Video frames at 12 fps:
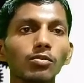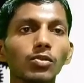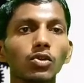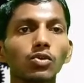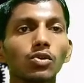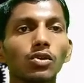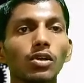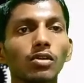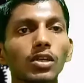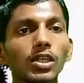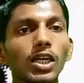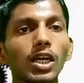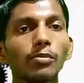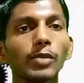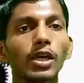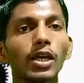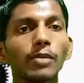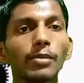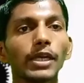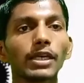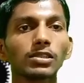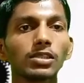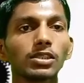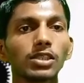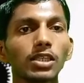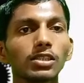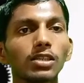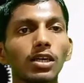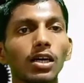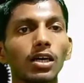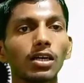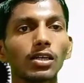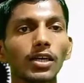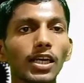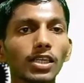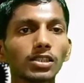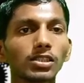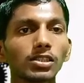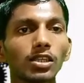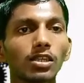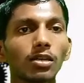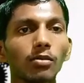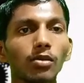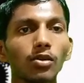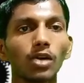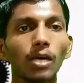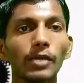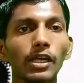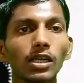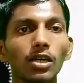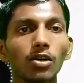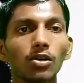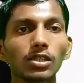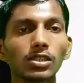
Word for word: మీకు ఎవరన్నా మీ ఐపీ అడ్రస్ని చేంజ్ ట్రాక్ చేశారంటే మీరు అమెరికా ఒక